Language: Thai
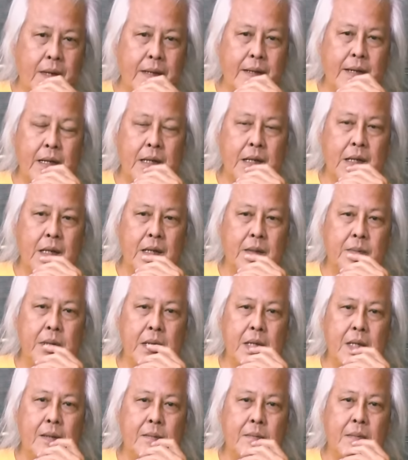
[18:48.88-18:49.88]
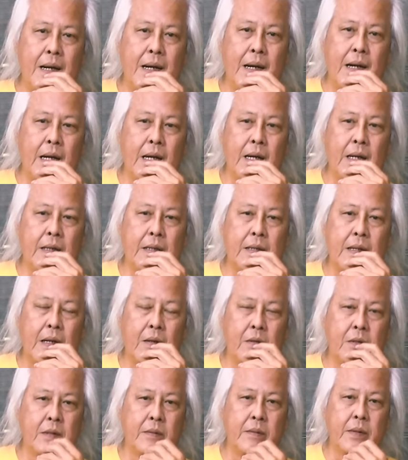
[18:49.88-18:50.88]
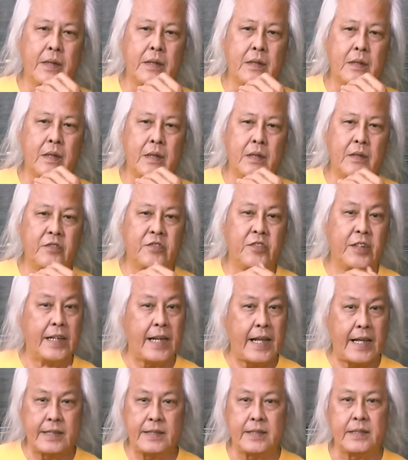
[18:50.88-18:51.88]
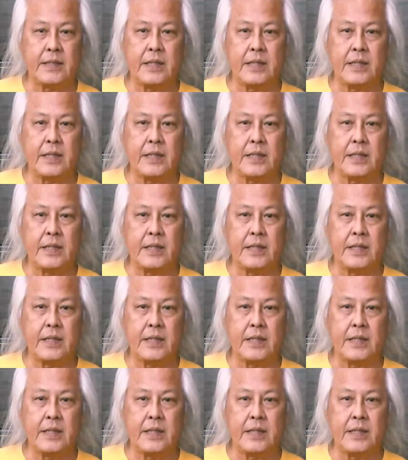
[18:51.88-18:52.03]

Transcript: วันนั้นนะพี่เริ่มมาเราจะเป็นเขาเรียกฟรีแลนซ์อิน